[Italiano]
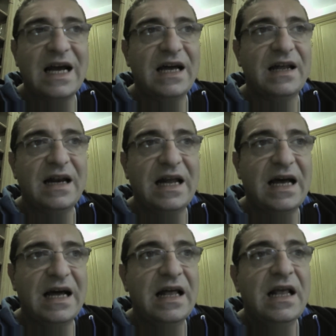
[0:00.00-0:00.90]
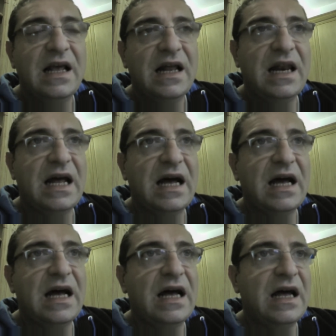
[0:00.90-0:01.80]
la,
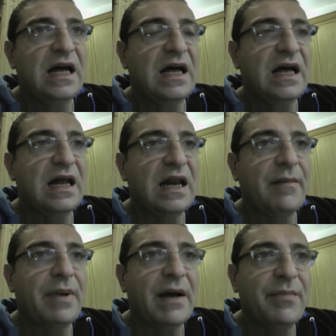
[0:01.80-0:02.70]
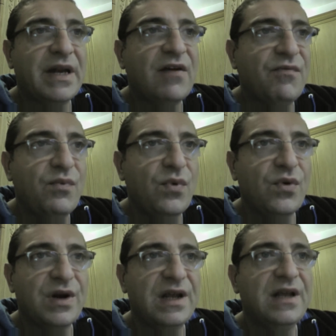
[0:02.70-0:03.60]
la la, pappa da
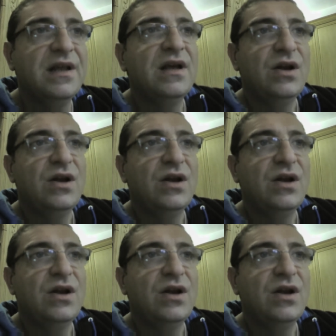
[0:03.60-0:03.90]
fuori,